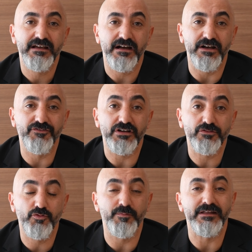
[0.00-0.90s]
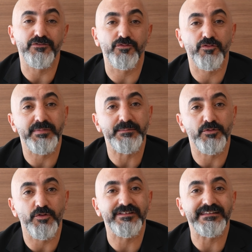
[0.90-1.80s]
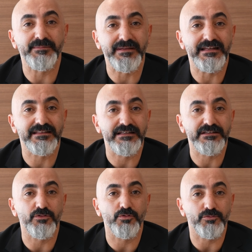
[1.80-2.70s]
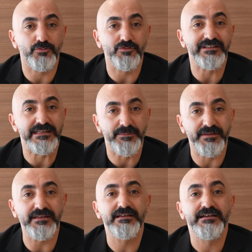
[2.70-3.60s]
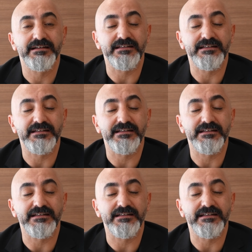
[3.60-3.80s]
Ancak tüm endoskopik prostat ameliyatlarında olduğu gibi